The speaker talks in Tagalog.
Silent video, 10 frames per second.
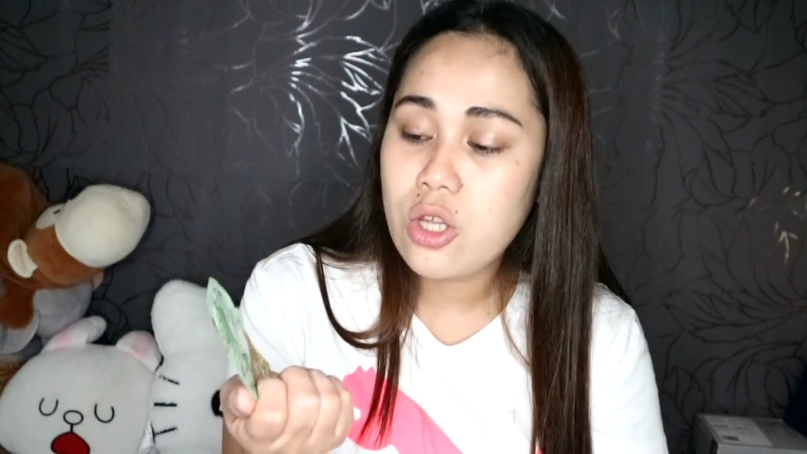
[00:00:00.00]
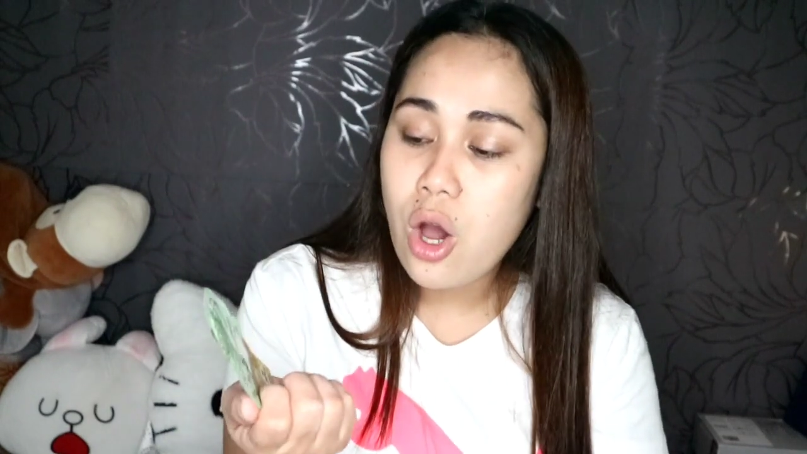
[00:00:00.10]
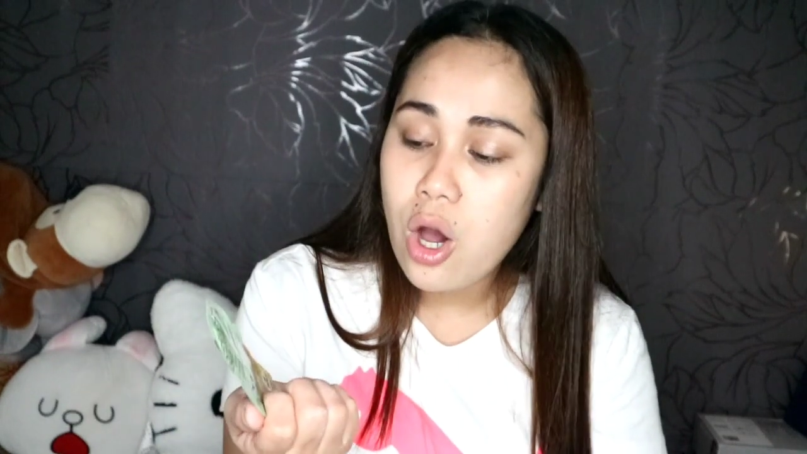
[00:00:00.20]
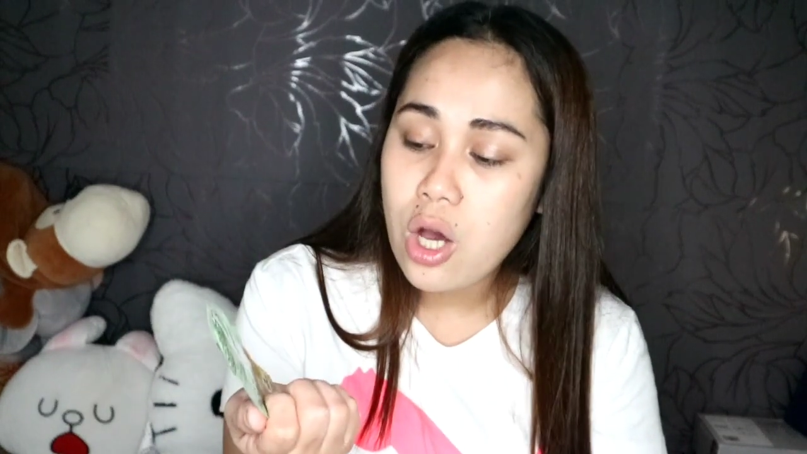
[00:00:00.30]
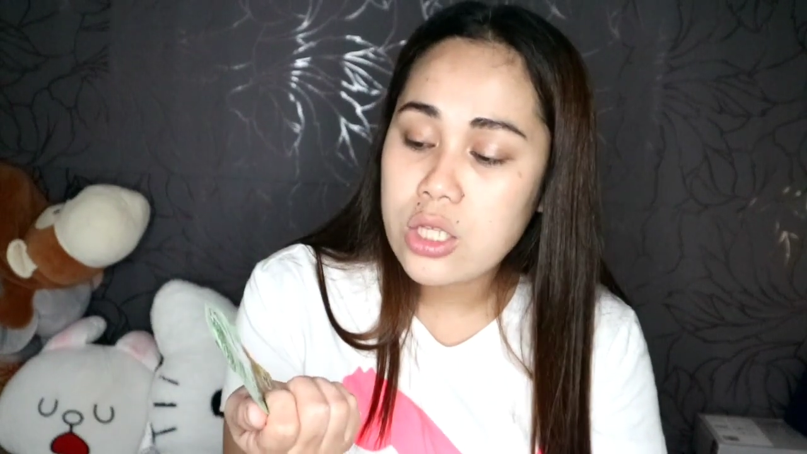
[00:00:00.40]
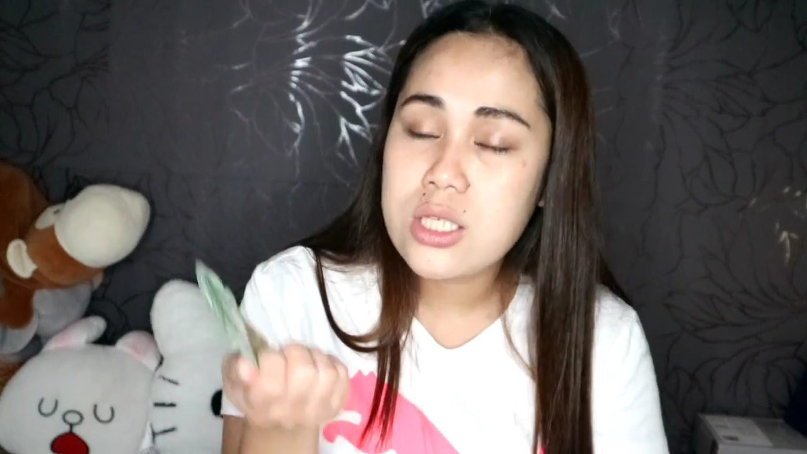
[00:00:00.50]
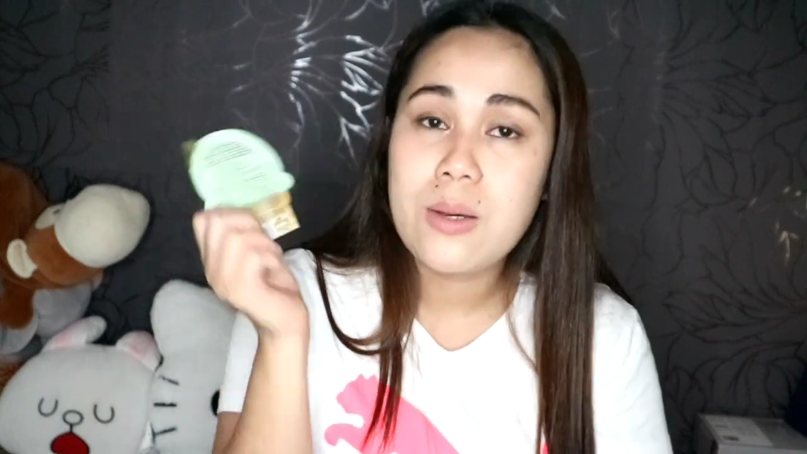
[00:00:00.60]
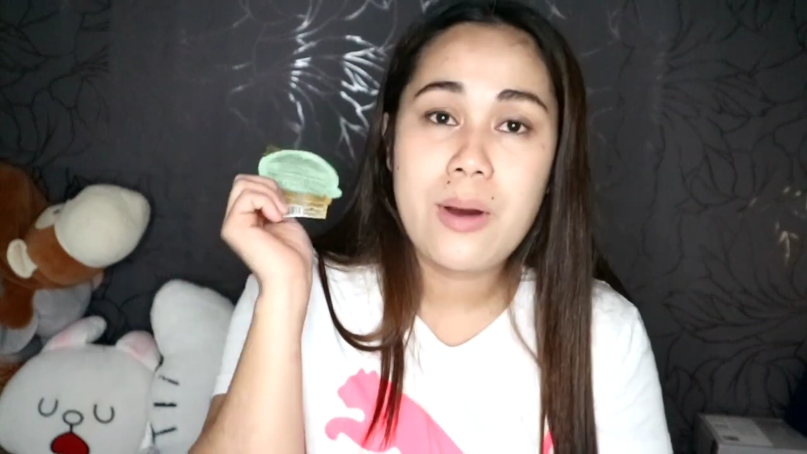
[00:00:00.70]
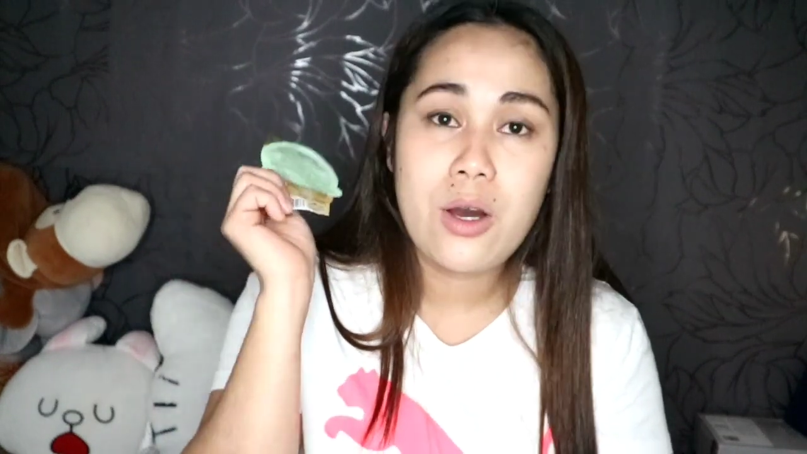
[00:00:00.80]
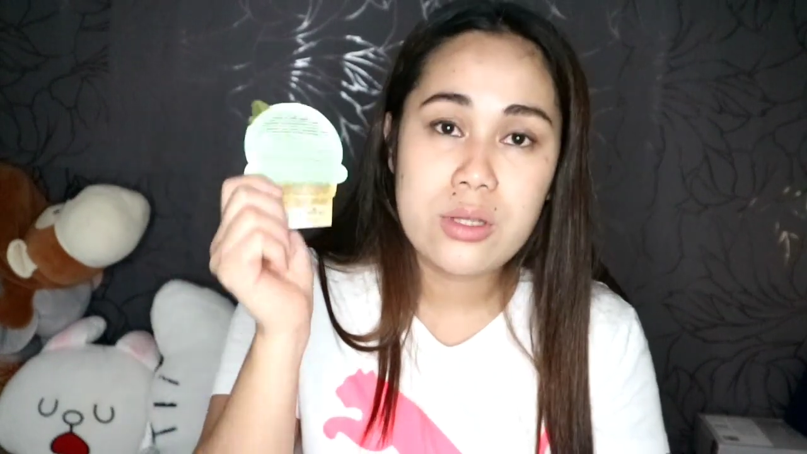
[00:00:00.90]
thoughts
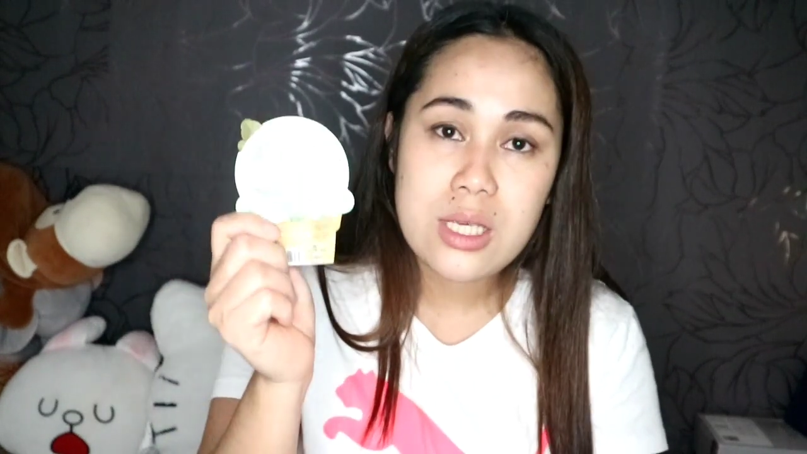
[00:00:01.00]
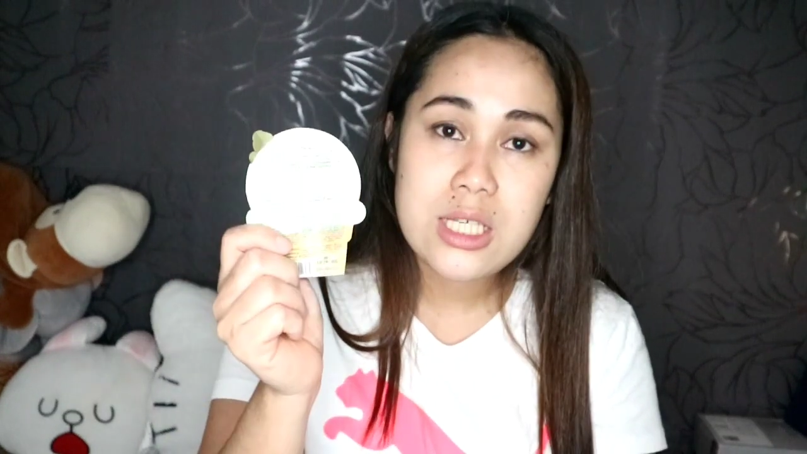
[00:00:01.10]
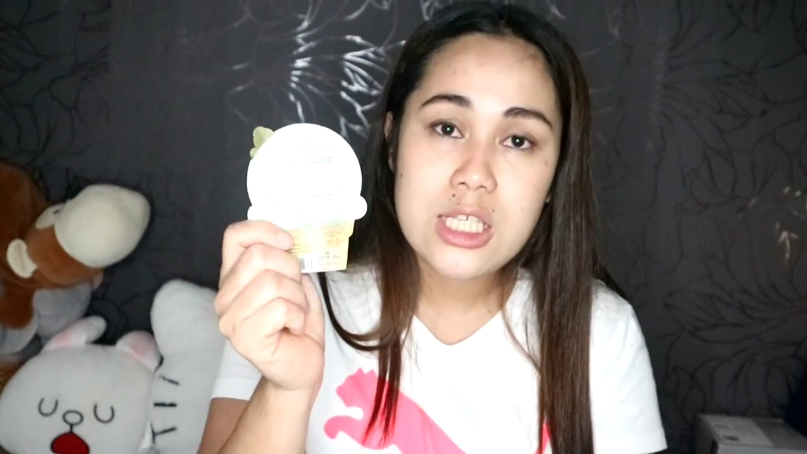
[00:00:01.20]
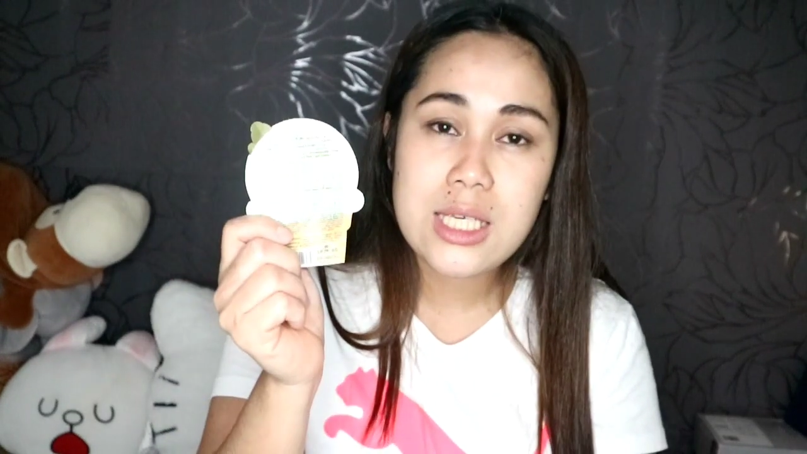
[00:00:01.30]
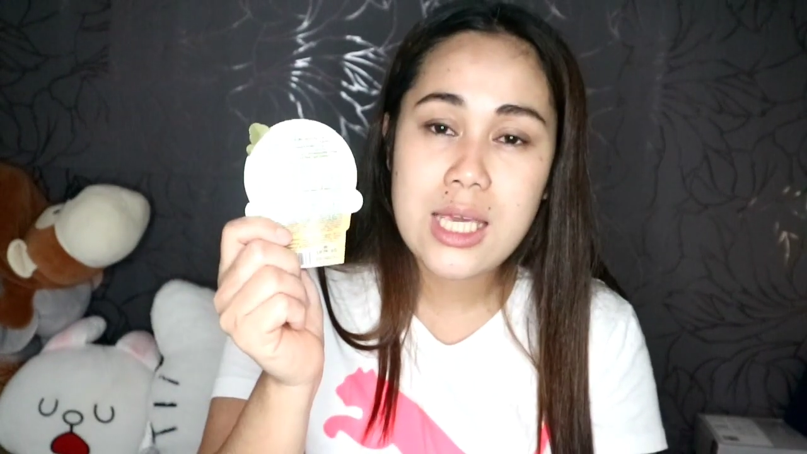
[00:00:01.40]
about this